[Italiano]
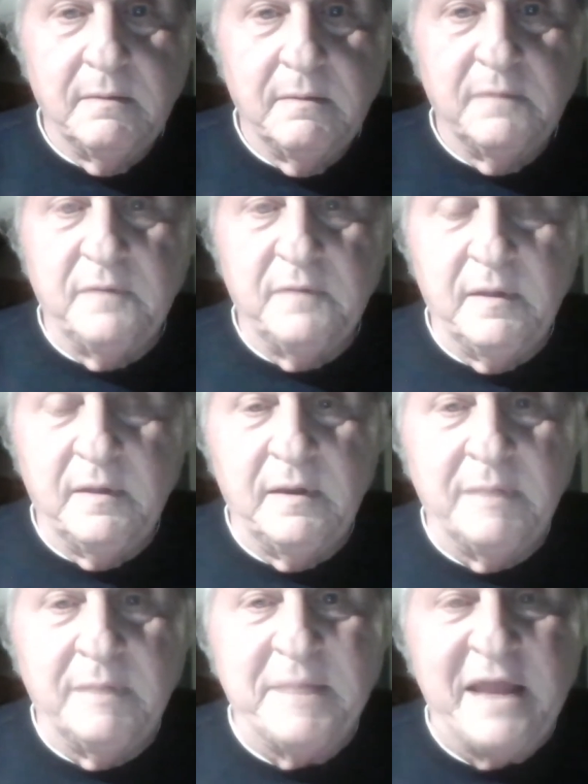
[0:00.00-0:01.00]

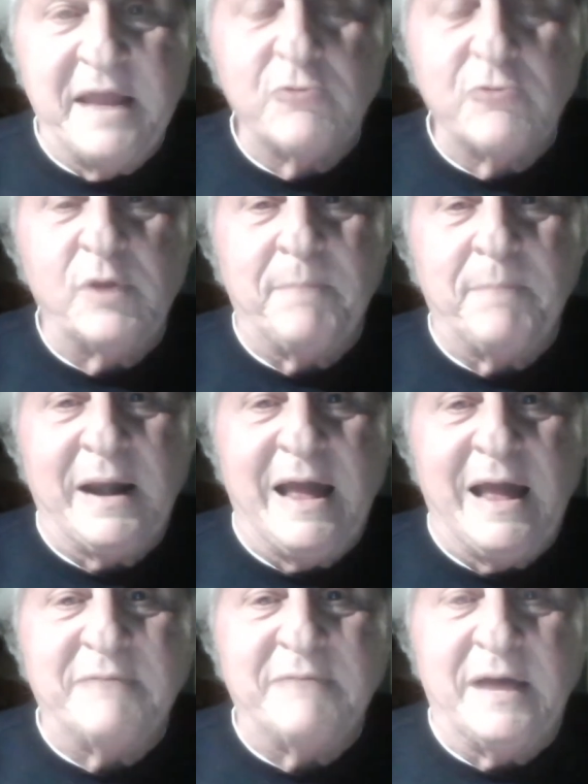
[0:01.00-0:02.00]
Eh, Mariangela
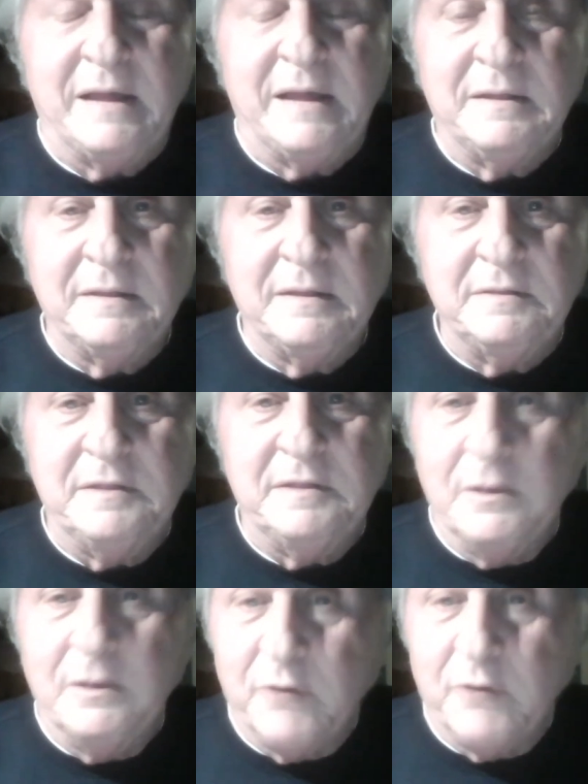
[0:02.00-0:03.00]
parlava di
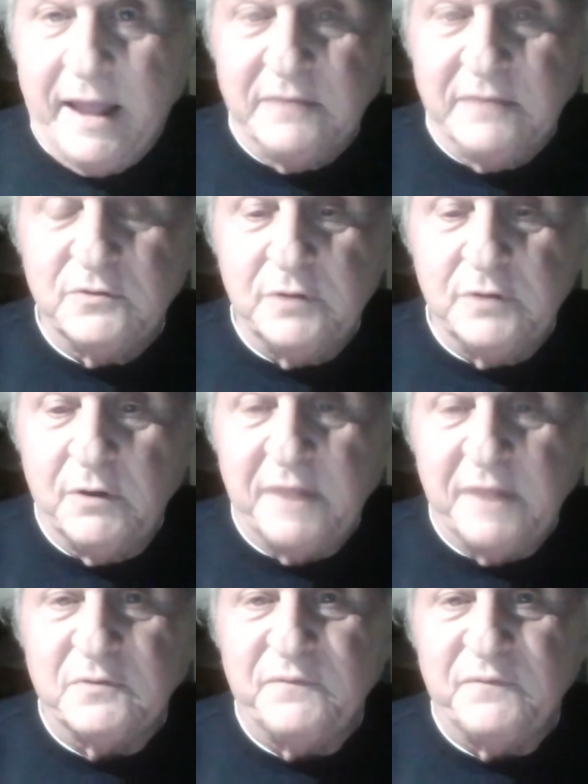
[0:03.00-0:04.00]
De Lorenzo. De
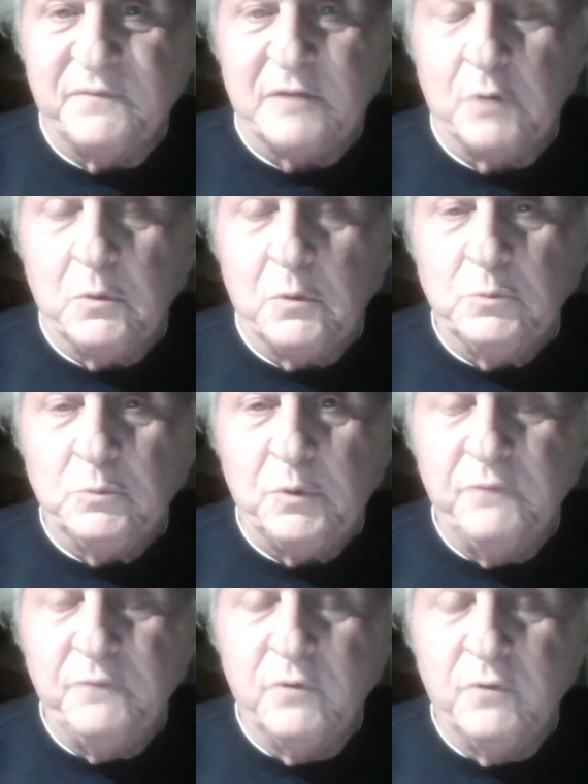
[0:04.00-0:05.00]
Lorenzo ha fatto la
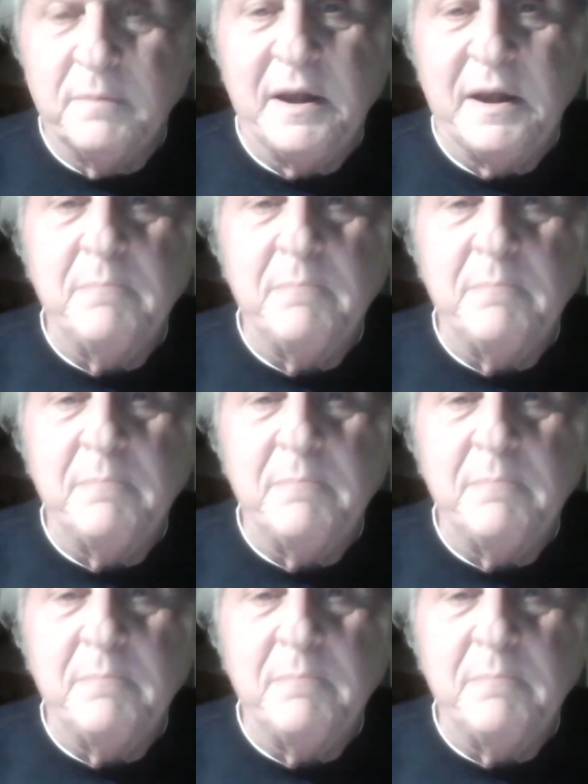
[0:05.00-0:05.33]
controriforma nel